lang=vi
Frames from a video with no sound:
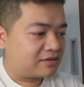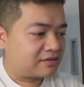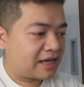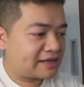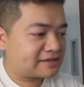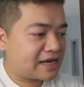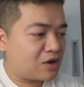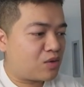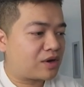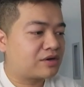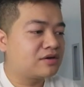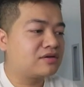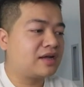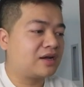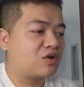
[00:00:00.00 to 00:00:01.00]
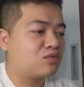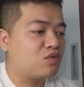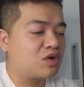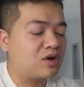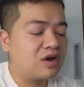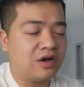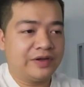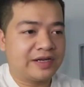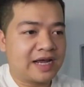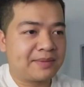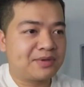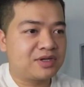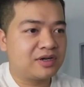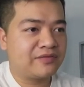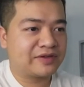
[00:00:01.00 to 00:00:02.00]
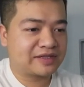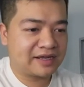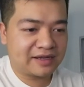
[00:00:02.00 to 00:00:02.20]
Tại sao Hoàng Đức lại không muốn ở Việt Nam nữa,